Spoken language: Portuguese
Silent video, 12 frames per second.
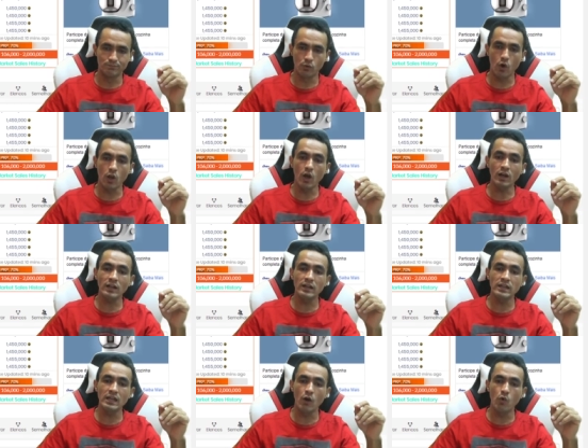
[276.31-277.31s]
coloca
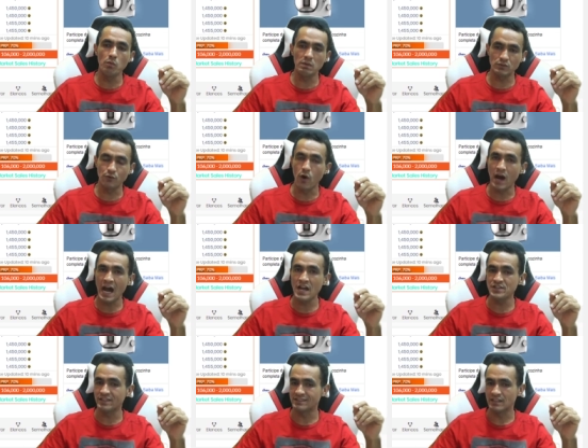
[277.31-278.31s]
aí algumas
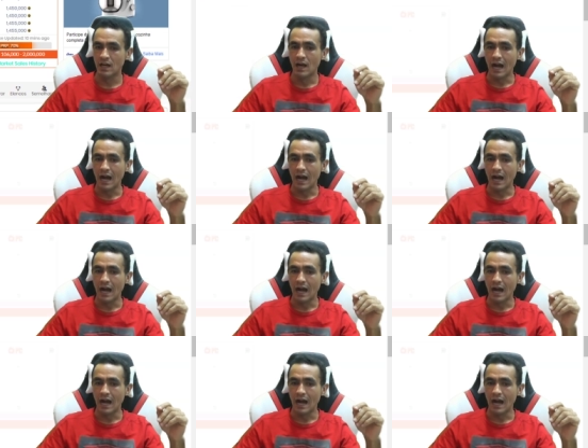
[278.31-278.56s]
forragens,